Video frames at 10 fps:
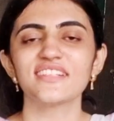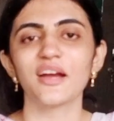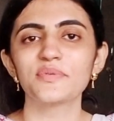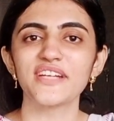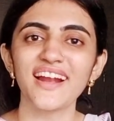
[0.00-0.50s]

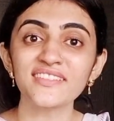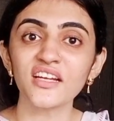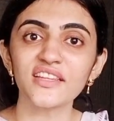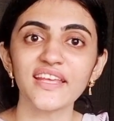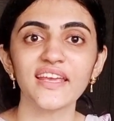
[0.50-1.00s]
जनाब स्टार्ट
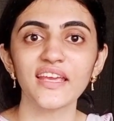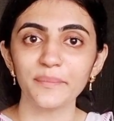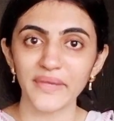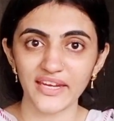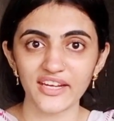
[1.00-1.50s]
करते हैं
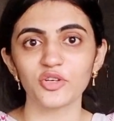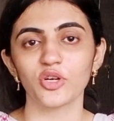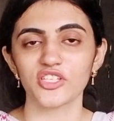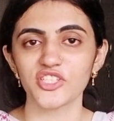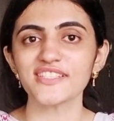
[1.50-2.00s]
मेरे
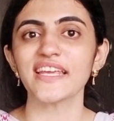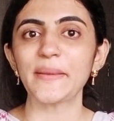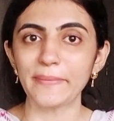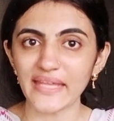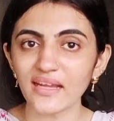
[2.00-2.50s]
इंट्रोडक्शन से
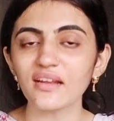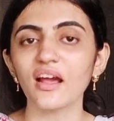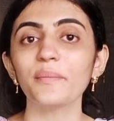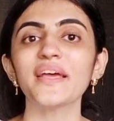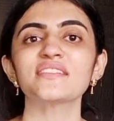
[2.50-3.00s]
मेरा
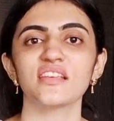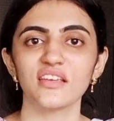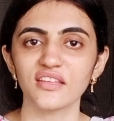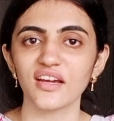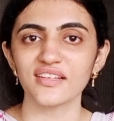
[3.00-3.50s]
नाम है
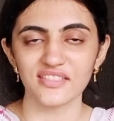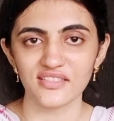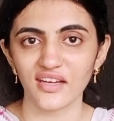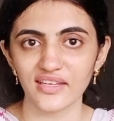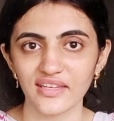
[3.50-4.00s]
सैदा
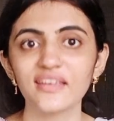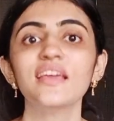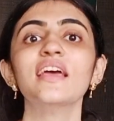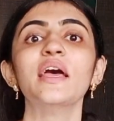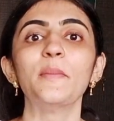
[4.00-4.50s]
अजीज़ा अली
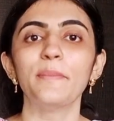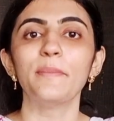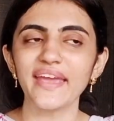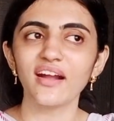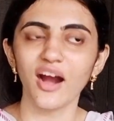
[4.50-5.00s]

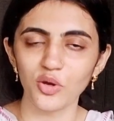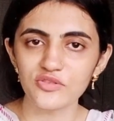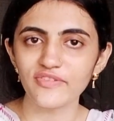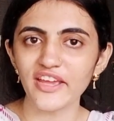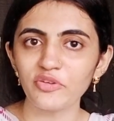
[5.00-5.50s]
मैं एक
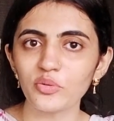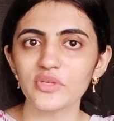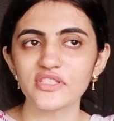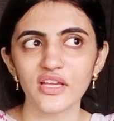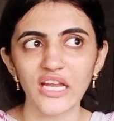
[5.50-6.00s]
हाउस वाइफ हूँ
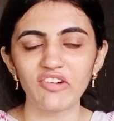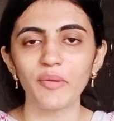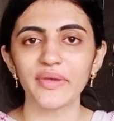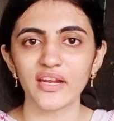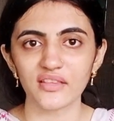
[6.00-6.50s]
इसके अलावा
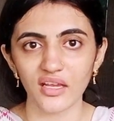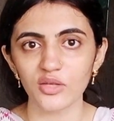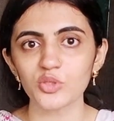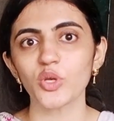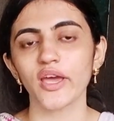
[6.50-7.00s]
मेरा
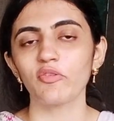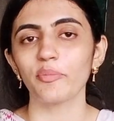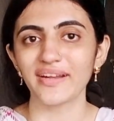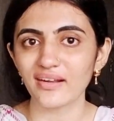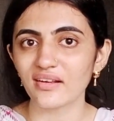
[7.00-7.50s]
ताल्लुक जो है वो
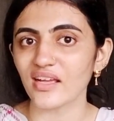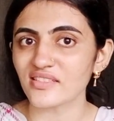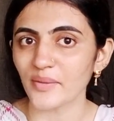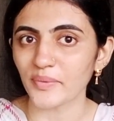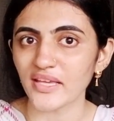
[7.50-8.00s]
मिडिल
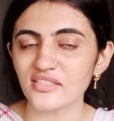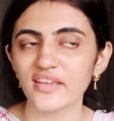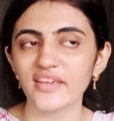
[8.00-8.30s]
क्लास तबके से